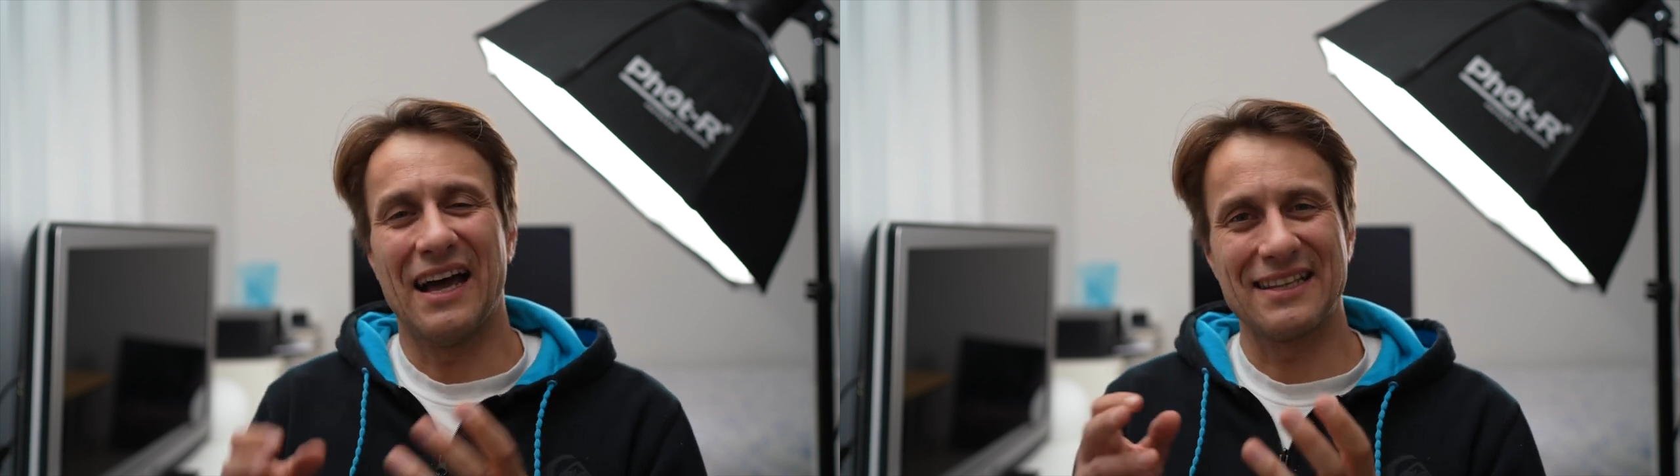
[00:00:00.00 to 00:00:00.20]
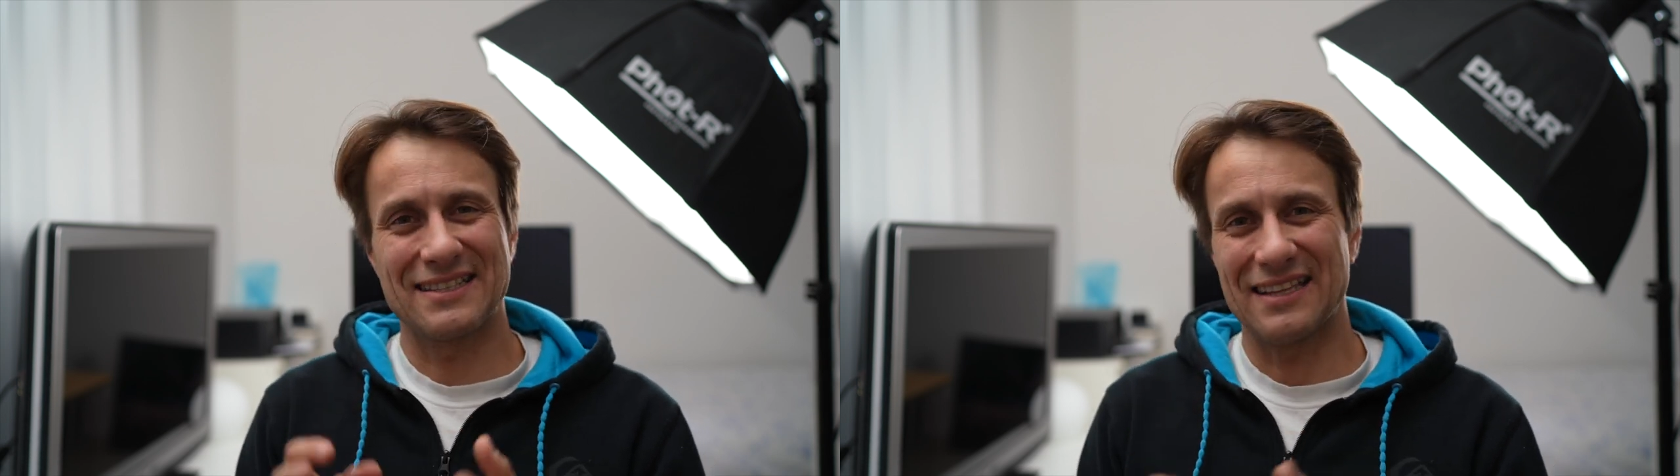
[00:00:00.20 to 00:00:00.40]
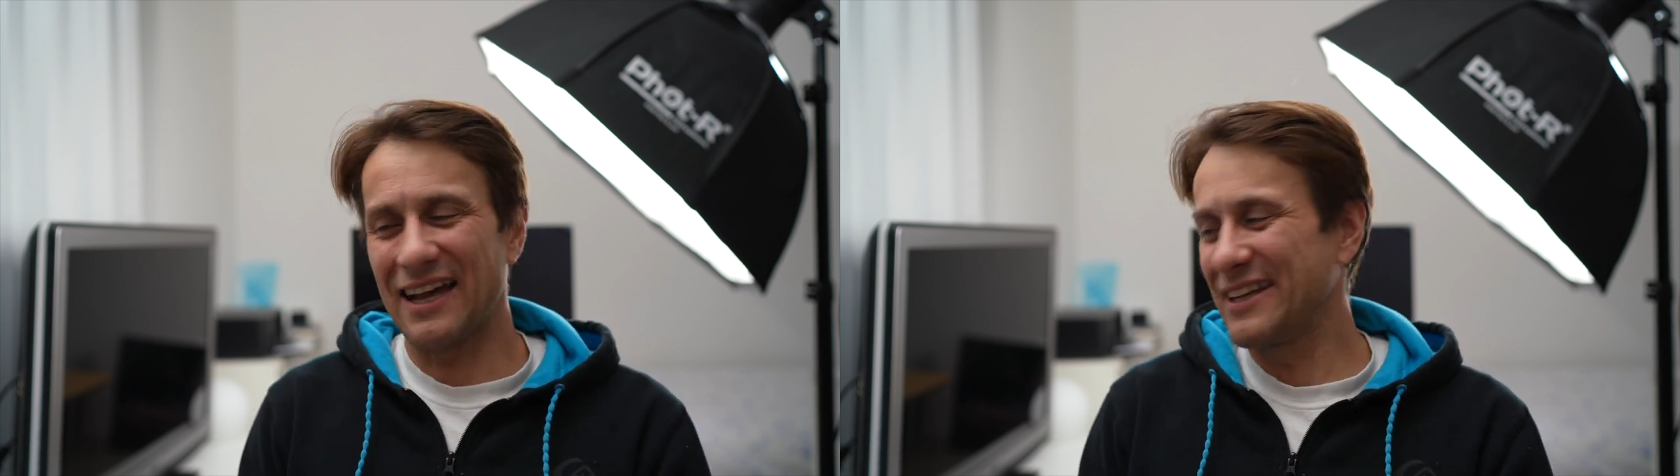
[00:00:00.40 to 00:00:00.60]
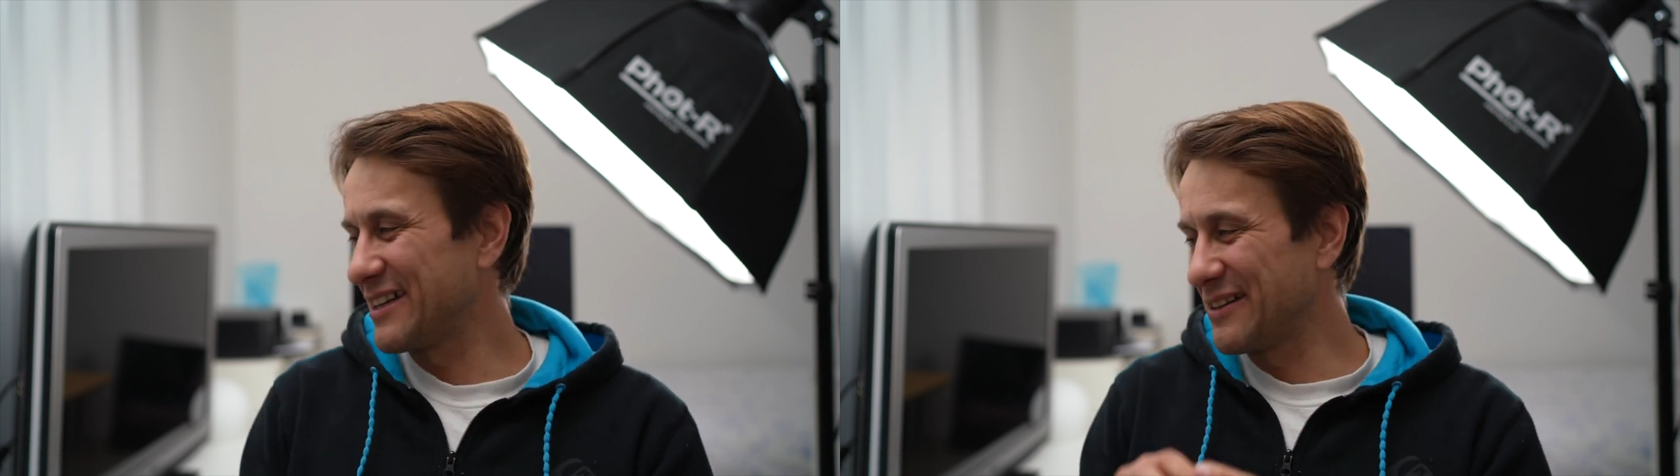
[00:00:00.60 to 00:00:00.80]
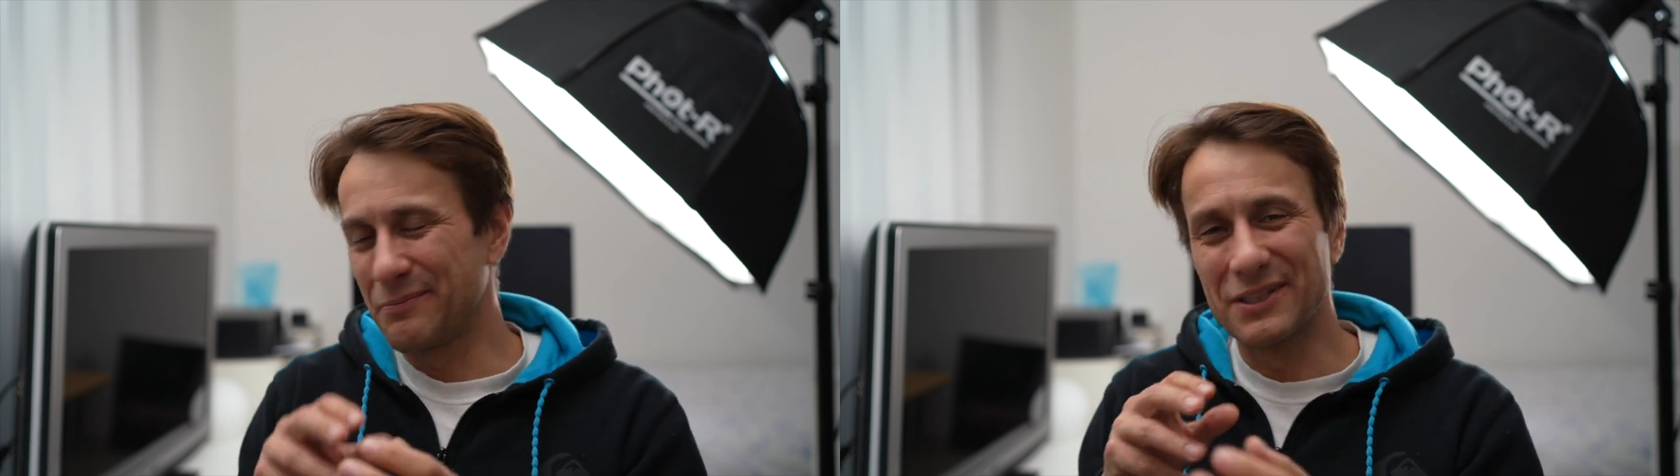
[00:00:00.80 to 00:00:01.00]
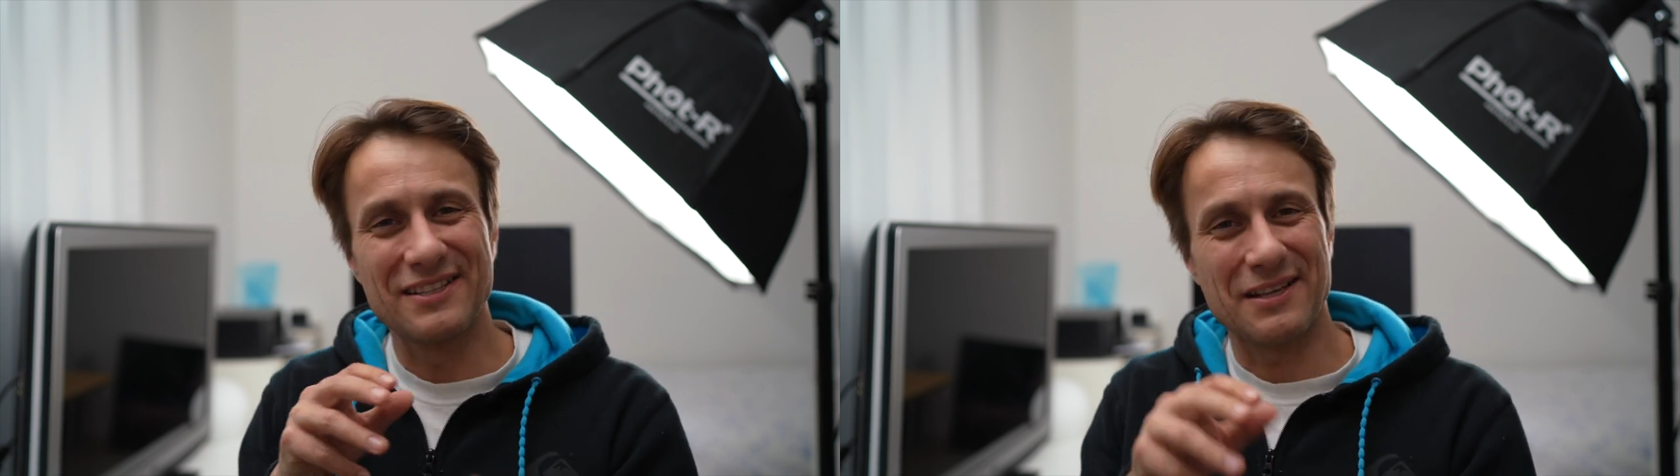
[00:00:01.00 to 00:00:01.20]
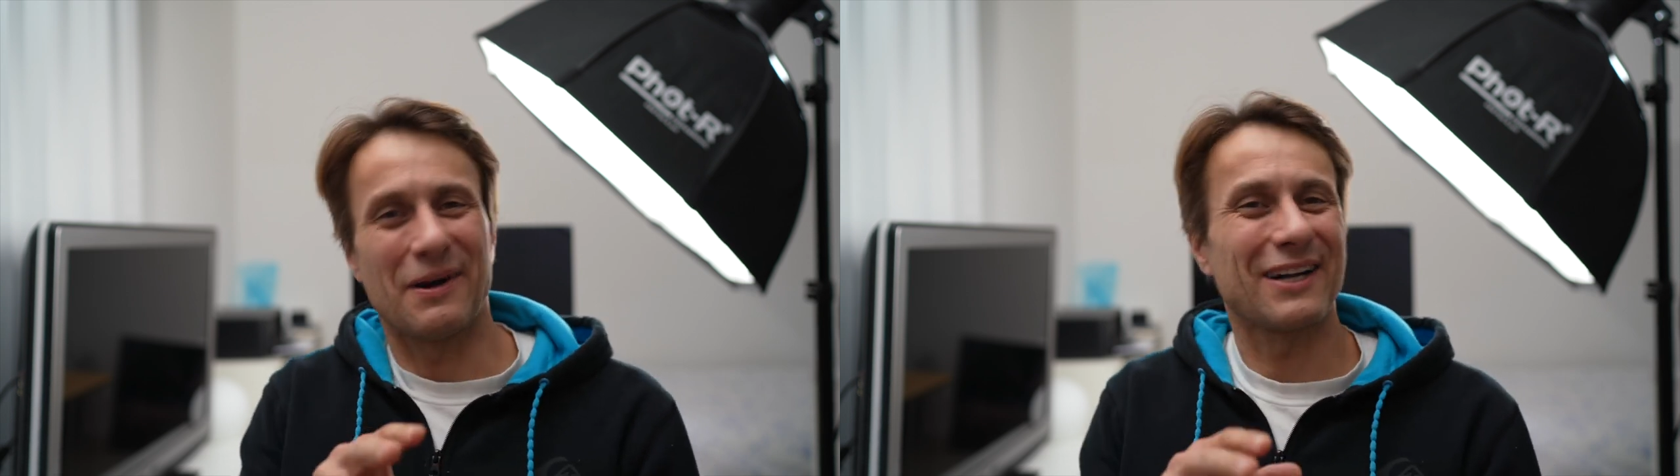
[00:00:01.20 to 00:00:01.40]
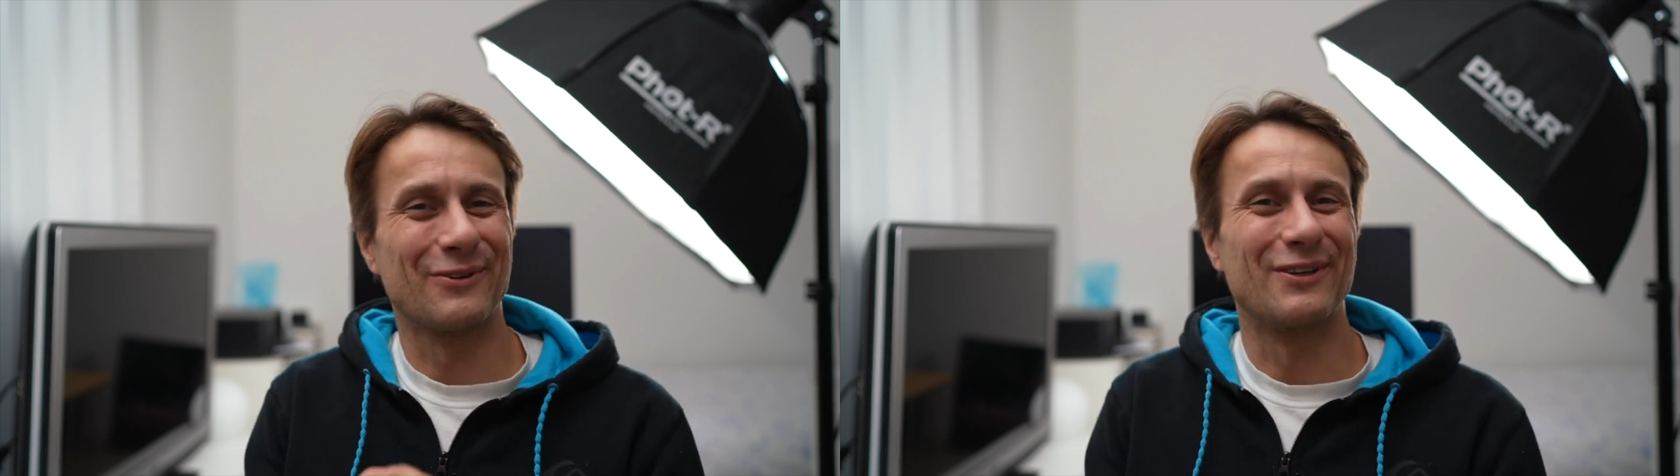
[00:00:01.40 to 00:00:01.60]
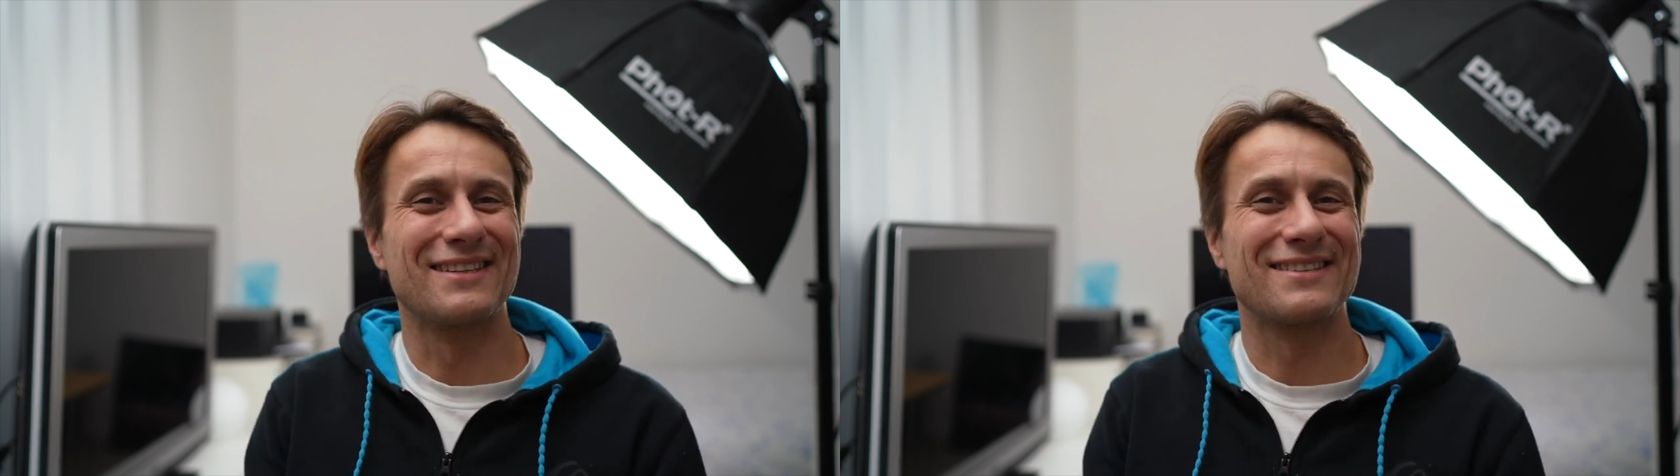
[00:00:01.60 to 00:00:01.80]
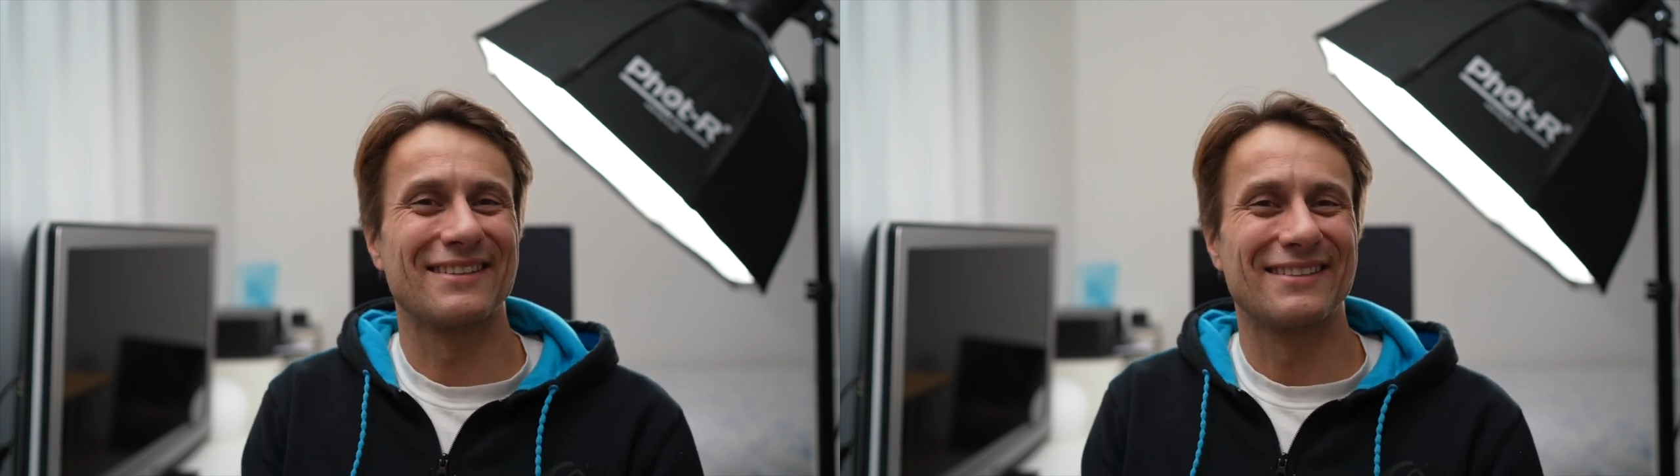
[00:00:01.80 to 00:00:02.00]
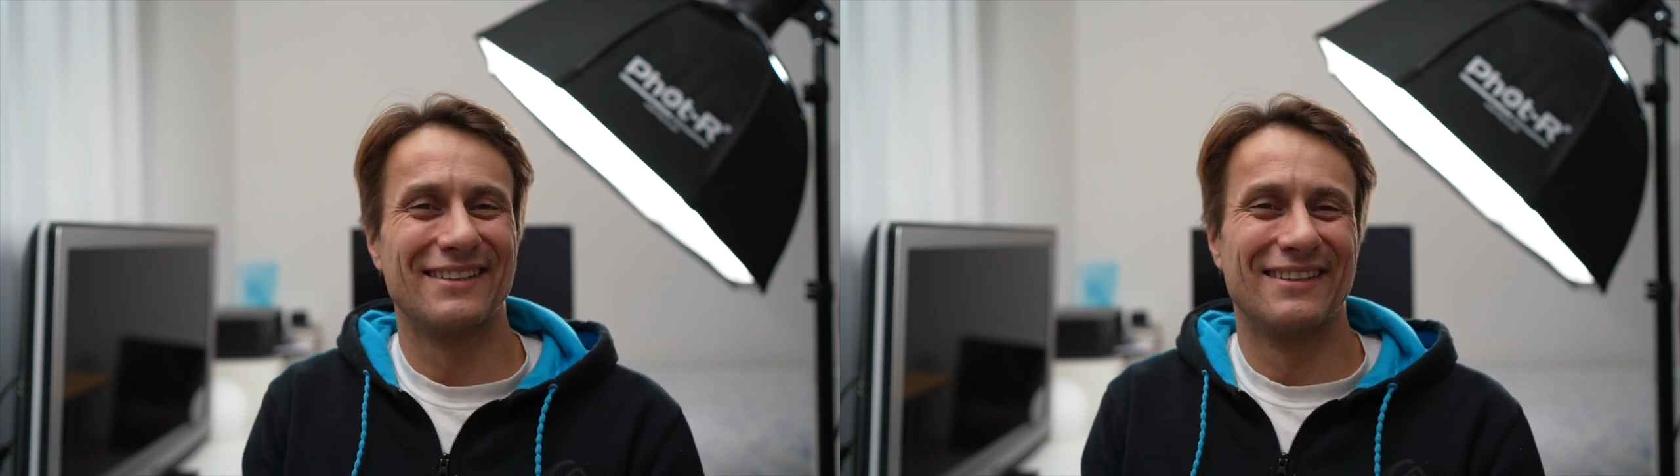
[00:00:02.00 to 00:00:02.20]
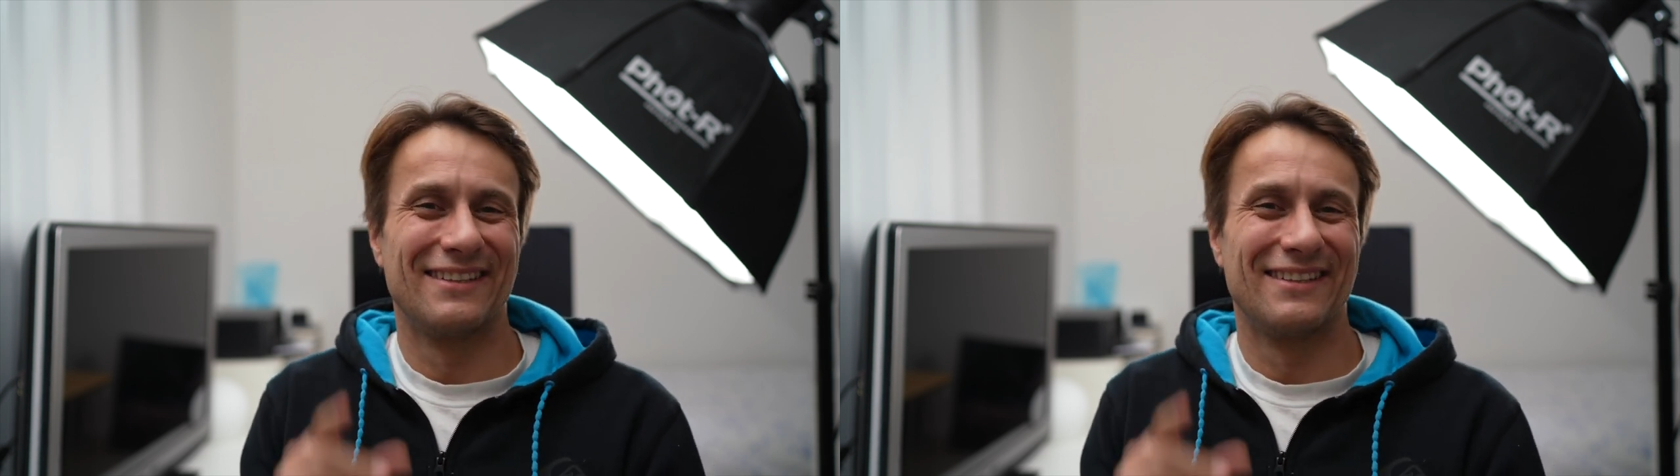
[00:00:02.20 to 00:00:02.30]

ein Slider mit dieser Makrolinse.